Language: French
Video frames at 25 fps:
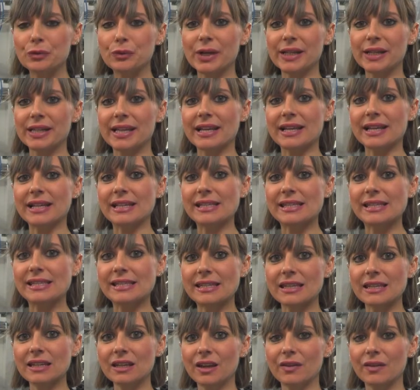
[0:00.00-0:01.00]
voyez
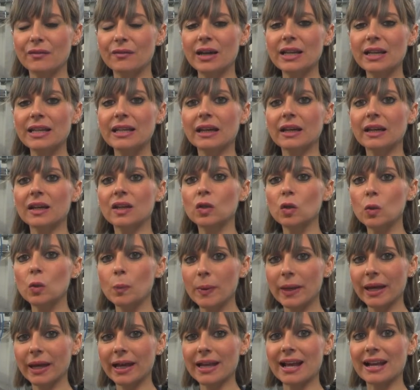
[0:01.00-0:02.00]
ici va aller
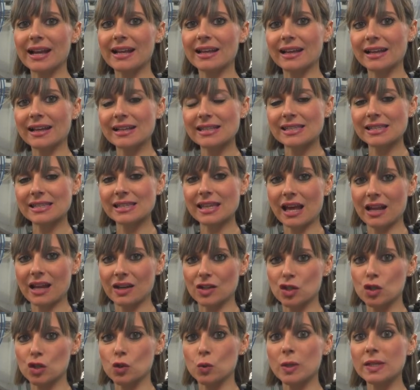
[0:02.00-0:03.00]
récupérer un
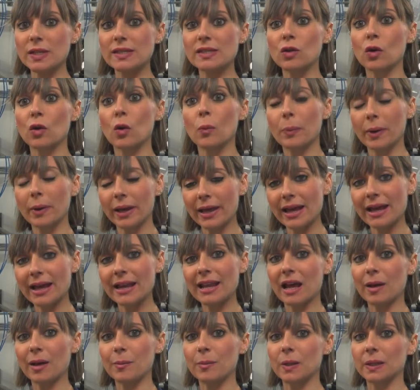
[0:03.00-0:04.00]
cristal choisi au
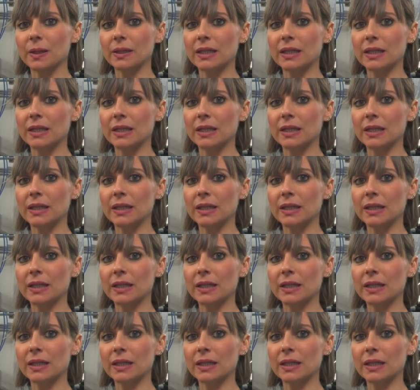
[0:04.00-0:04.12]
préalable